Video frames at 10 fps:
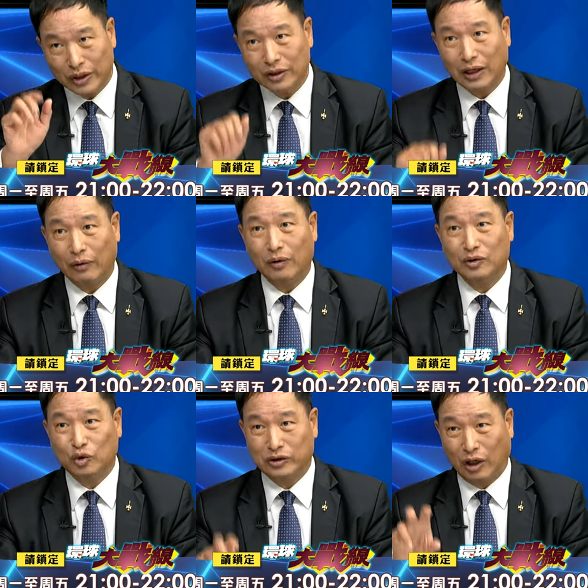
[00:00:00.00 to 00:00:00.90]
它又会
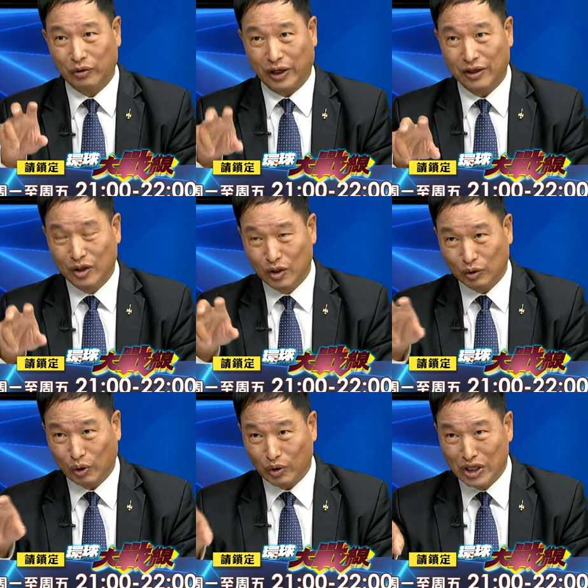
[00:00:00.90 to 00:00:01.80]
焦点又
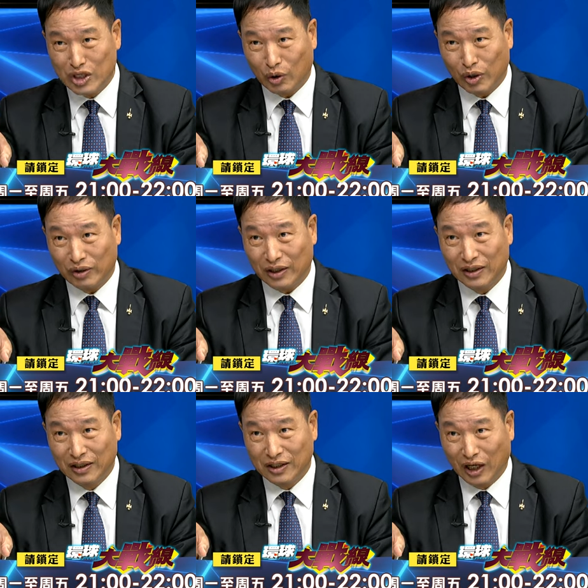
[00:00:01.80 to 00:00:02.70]
从096的
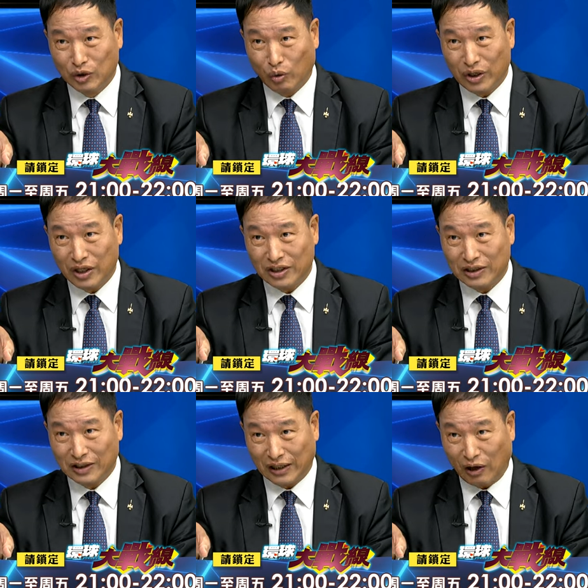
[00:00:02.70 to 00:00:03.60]
核动力的
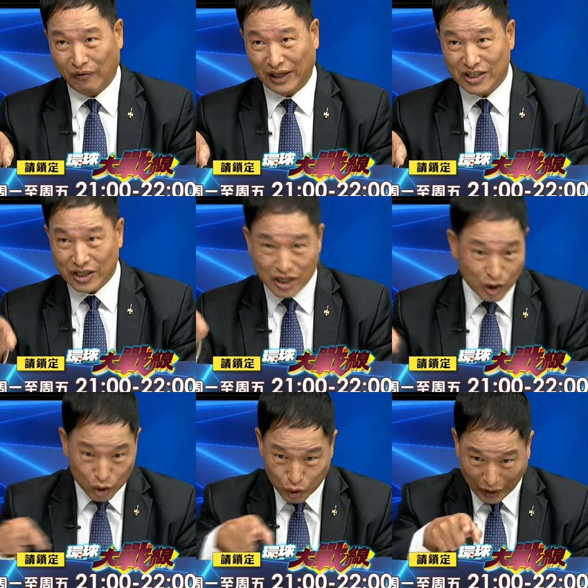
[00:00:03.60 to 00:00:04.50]
弹道飞弹前进
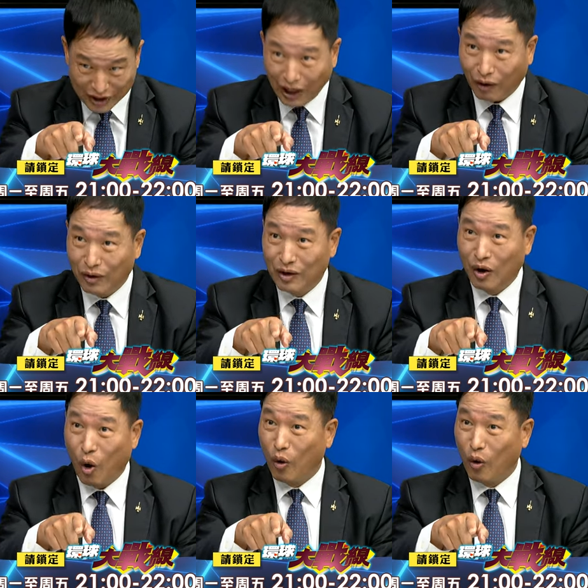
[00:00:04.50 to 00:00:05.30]
转移到轰